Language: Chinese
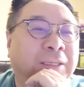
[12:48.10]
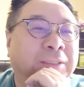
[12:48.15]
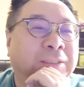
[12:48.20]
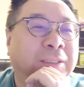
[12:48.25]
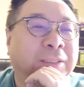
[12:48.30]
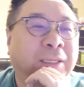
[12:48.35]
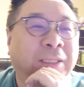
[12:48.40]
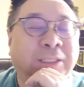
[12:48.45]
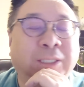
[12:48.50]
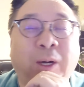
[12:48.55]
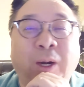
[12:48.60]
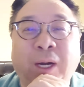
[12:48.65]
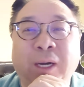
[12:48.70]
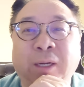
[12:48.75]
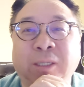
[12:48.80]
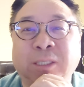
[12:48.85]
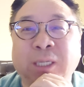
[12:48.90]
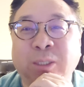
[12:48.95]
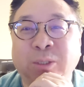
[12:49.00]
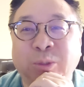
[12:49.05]
现在小孩
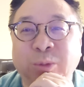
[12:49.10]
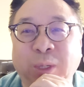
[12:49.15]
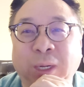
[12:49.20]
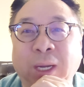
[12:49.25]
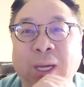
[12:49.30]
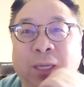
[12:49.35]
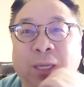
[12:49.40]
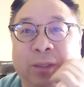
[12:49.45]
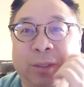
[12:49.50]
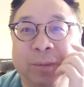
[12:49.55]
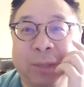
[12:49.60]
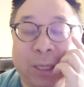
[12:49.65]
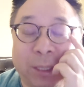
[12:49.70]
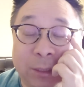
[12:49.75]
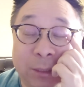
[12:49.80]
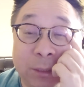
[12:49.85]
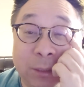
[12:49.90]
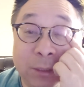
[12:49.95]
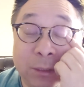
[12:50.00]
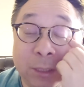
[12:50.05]
要上学了，对吧？
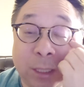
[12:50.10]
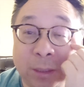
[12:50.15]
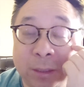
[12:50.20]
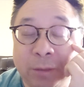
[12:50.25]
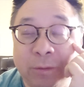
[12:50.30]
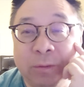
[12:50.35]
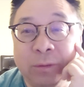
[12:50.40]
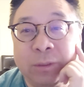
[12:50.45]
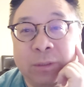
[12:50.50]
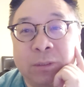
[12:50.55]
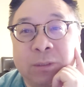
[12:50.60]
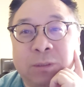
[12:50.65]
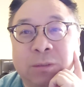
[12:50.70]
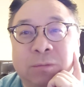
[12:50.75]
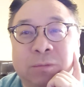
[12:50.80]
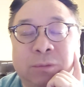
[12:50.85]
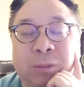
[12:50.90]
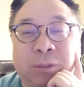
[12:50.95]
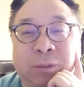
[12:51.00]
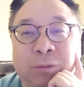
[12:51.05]
已经长到
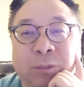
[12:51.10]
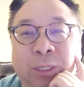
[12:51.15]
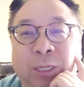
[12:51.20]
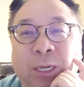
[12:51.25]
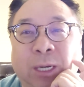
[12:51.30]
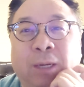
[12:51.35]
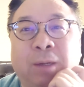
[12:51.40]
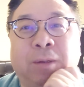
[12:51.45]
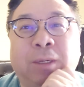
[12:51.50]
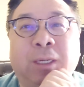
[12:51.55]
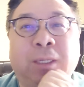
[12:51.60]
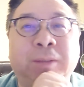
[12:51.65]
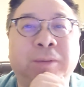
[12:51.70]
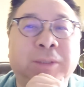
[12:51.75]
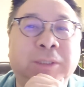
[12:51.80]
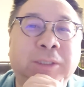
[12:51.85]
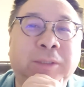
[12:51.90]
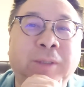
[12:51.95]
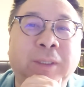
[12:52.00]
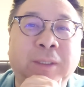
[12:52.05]
五六岁了啊，
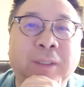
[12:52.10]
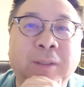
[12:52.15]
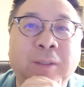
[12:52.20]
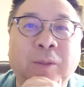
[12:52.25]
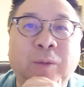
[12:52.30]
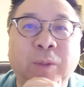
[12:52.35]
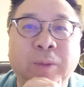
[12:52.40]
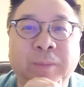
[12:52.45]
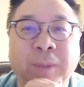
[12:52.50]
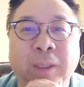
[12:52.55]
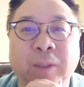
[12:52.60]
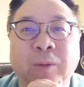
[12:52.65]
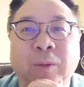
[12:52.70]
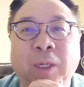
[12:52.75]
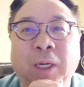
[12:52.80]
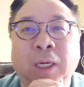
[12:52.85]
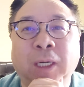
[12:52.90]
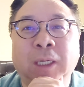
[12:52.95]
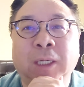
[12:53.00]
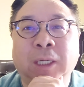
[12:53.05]
我希望能够回美
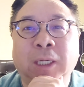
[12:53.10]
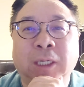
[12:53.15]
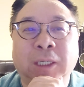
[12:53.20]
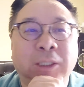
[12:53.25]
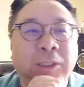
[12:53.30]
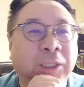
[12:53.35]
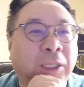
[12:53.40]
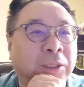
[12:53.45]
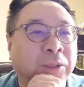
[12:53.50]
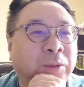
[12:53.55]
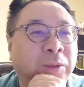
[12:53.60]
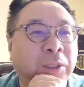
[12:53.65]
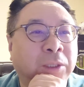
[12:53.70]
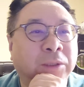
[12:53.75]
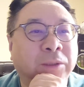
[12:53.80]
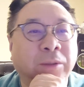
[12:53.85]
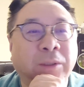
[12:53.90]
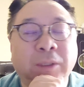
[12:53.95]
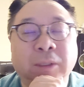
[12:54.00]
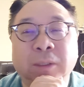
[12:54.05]
国上托
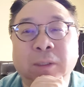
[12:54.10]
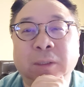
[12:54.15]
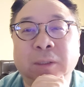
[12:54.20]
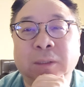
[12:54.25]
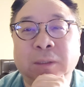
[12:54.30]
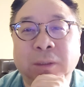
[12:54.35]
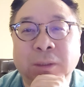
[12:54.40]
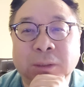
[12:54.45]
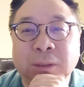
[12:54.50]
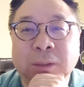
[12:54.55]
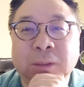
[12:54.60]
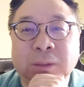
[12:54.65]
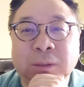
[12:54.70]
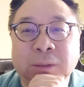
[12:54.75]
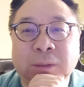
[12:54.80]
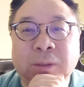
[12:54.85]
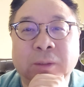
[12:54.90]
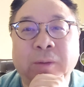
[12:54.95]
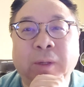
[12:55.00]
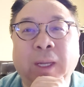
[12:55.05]
儿所、幼
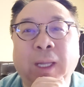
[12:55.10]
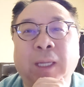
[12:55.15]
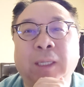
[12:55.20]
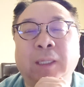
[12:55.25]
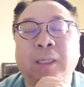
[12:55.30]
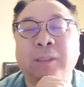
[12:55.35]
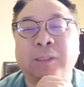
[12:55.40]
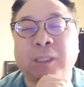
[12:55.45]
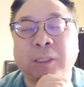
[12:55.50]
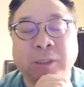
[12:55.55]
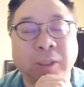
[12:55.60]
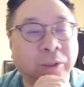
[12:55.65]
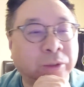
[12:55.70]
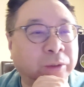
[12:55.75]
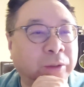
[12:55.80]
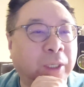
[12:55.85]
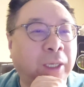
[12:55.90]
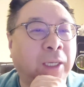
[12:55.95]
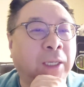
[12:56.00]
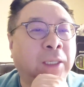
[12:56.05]
幼儿园，然后上小
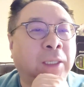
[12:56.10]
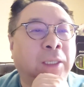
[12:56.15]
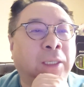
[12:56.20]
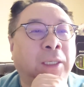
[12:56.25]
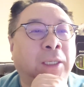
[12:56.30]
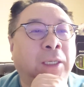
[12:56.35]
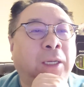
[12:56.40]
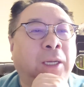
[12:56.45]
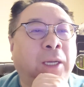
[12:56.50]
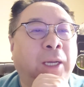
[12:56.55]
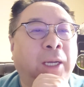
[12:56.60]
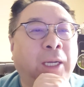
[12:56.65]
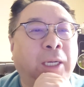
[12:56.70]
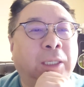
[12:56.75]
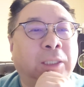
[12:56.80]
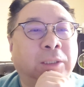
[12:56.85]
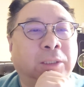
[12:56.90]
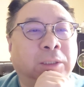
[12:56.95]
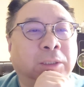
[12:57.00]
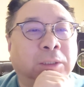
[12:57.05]
学，
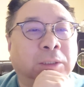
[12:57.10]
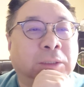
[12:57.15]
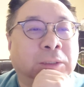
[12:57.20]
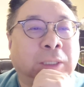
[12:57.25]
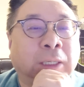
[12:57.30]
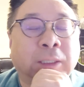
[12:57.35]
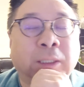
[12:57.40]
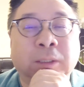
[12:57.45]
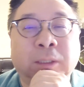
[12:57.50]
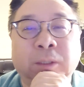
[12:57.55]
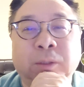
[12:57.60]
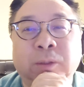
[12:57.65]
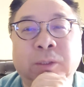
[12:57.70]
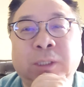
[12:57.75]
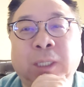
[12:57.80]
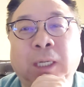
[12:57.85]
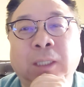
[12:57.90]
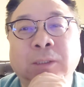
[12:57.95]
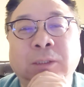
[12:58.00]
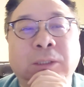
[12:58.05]
哎，达到这种
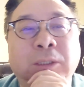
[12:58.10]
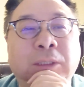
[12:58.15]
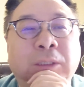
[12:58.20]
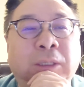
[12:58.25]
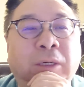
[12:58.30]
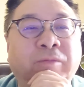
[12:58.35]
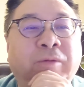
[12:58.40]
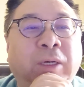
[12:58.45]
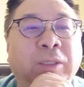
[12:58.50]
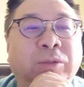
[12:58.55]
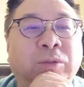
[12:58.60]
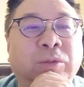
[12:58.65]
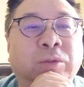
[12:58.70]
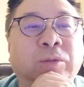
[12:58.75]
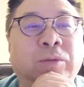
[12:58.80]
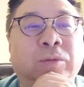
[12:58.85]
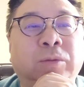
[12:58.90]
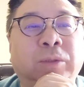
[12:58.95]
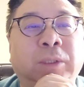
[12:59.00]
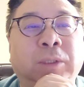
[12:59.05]
长期合法居
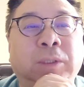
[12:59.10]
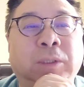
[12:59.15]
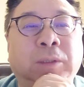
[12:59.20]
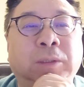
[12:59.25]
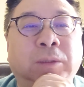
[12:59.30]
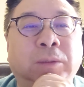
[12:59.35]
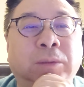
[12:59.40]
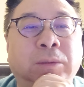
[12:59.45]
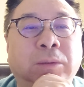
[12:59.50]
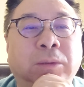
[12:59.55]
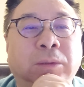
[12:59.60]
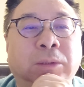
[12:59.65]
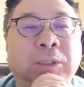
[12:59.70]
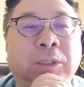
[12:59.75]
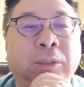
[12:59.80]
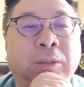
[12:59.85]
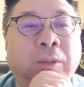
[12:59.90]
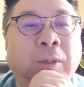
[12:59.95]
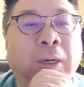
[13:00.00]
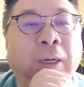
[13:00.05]
住的这种
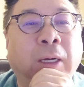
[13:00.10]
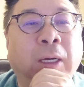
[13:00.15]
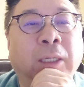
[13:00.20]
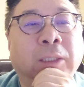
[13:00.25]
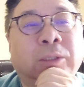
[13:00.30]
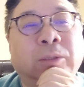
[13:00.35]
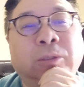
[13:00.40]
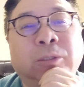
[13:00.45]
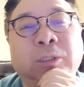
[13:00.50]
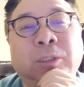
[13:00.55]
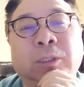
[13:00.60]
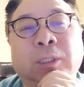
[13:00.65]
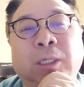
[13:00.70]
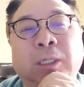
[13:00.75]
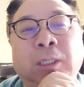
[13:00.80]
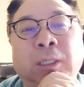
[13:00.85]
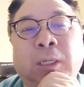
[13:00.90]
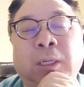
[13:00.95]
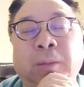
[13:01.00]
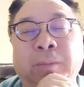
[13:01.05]
情况啊。同时
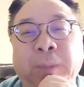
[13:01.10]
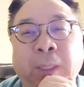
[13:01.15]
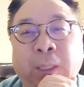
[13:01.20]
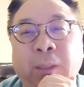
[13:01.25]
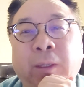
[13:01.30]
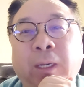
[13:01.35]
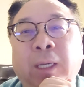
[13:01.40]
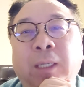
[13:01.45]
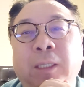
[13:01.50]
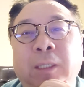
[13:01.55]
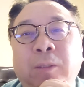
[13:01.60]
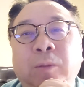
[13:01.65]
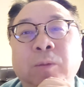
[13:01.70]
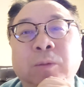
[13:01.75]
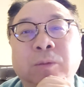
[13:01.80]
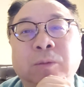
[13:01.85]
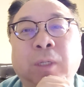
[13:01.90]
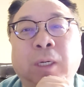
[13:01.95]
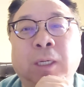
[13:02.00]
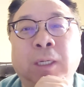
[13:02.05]
呢，配偶还可以
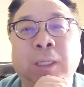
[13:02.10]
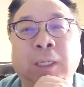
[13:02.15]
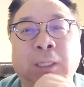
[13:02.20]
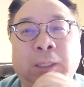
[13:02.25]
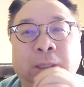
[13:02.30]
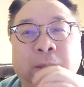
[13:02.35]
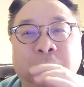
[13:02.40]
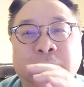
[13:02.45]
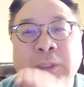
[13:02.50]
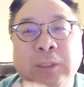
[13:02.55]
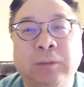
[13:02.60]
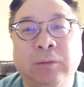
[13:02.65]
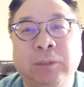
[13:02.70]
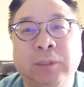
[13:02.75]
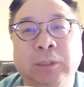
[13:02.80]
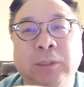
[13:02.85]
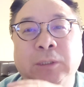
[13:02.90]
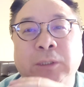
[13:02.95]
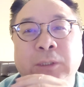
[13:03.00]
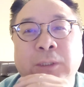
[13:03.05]
工作，那么这种
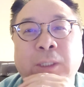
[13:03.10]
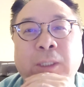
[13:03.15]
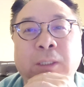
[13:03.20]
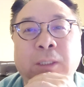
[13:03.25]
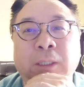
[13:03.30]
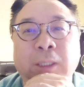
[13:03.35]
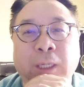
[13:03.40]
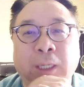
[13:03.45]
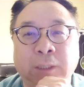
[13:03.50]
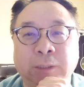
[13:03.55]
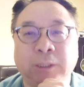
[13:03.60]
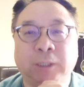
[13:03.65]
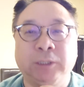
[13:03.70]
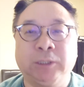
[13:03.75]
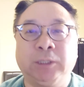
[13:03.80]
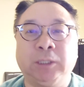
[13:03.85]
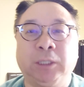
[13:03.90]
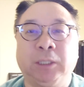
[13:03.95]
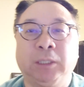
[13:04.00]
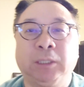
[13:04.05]
情形呢，啊，也
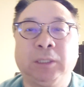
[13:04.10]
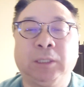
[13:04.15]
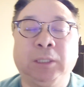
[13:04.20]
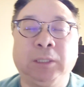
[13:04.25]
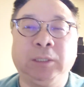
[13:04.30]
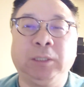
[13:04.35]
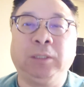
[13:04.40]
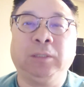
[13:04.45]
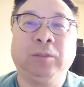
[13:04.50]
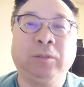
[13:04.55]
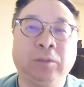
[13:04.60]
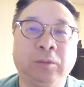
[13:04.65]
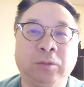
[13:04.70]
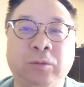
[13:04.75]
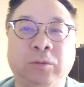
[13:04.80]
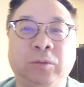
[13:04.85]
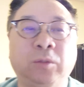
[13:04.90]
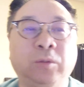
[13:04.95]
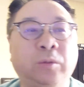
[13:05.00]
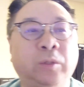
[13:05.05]
是可以
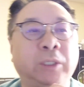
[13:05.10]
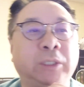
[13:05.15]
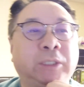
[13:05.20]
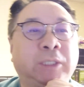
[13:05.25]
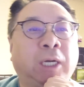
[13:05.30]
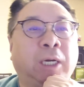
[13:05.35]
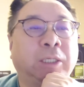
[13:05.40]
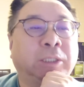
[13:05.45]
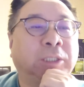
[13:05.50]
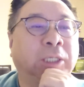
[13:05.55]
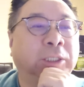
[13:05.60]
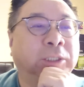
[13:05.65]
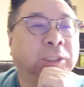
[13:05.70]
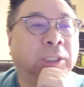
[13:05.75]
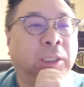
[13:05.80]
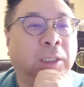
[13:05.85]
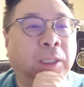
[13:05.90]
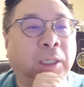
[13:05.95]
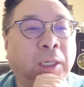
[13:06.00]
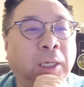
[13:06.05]
通过一二签
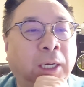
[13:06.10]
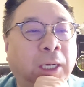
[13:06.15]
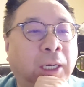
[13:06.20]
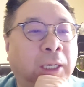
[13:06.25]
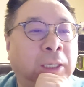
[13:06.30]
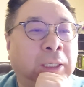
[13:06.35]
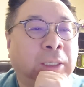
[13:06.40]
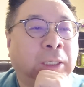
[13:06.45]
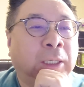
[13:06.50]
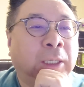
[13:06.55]
证啊。